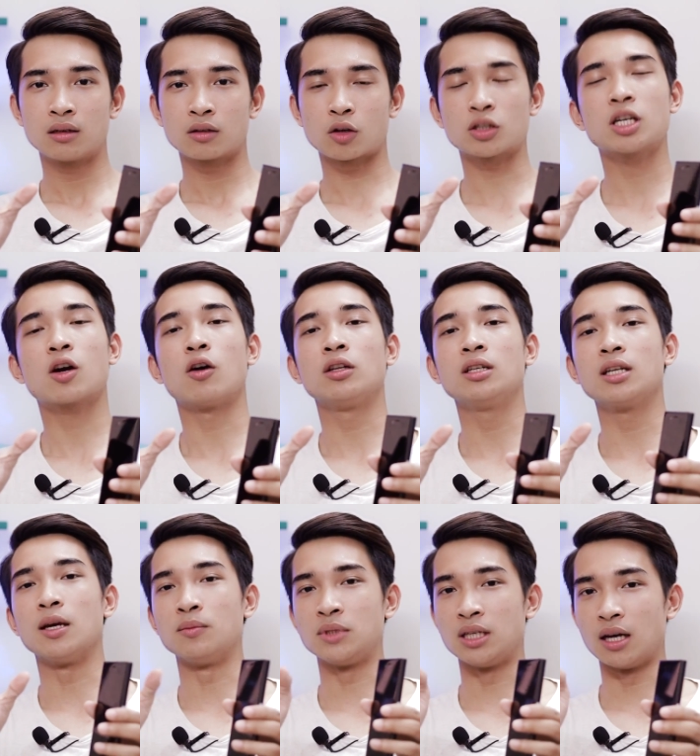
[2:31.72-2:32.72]
nó sẽ có những
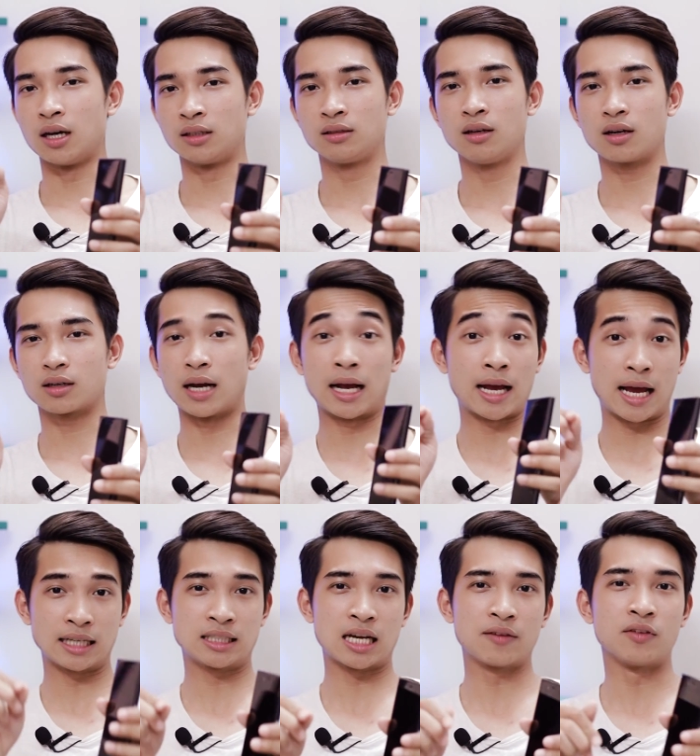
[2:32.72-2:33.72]
điểm gì ấn tượng để
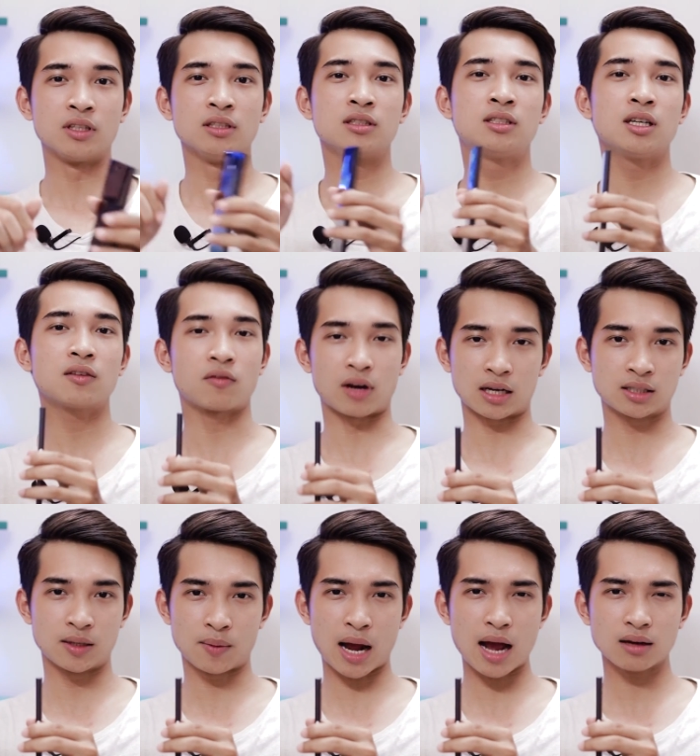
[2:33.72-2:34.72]
cạnh tranh với những chiếc
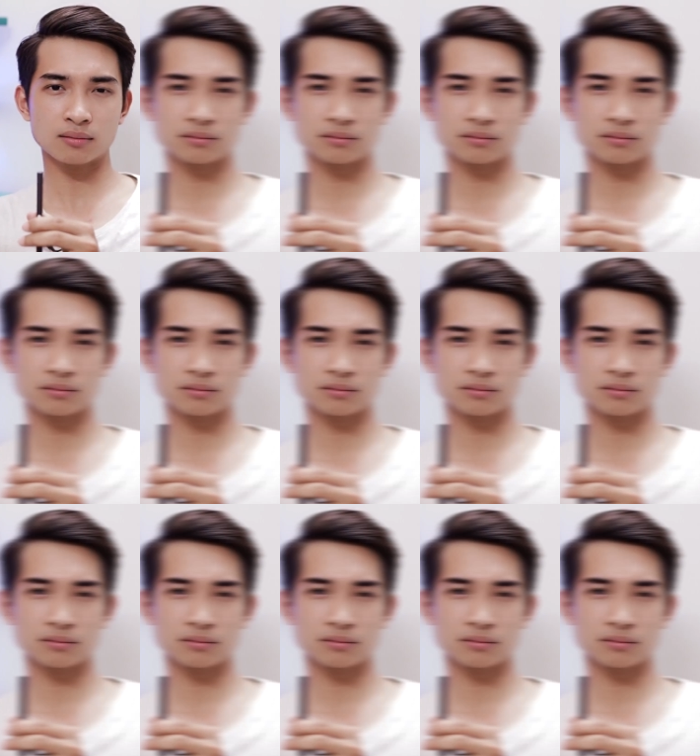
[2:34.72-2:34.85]
flagship khác?